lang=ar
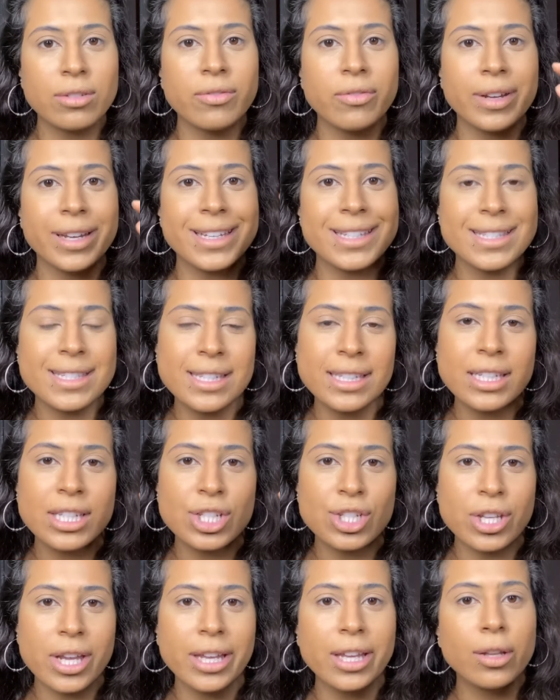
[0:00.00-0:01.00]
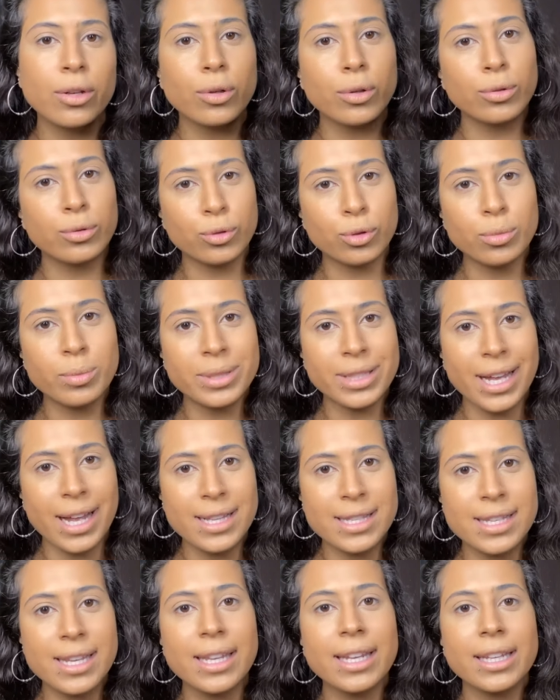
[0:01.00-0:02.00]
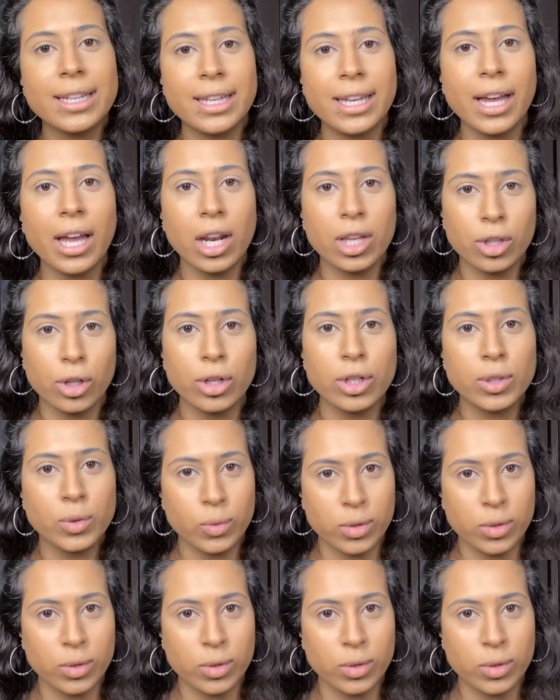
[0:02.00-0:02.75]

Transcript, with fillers: فيديني الشيد الكونتور بتاعتي اللي تليق على درجه